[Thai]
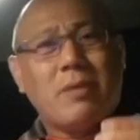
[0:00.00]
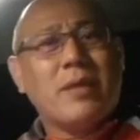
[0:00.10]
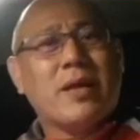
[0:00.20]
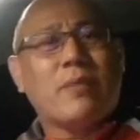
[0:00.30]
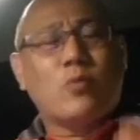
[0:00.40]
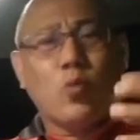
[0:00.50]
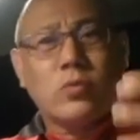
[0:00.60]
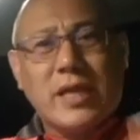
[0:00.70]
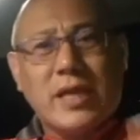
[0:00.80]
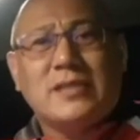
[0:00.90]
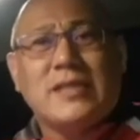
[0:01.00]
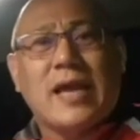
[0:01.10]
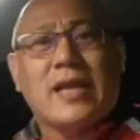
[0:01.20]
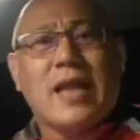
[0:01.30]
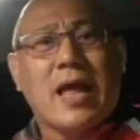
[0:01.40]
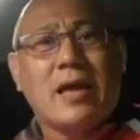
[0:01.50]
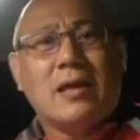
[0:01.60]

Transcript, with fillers: นเหมือนกับถูกตีแสกหน้า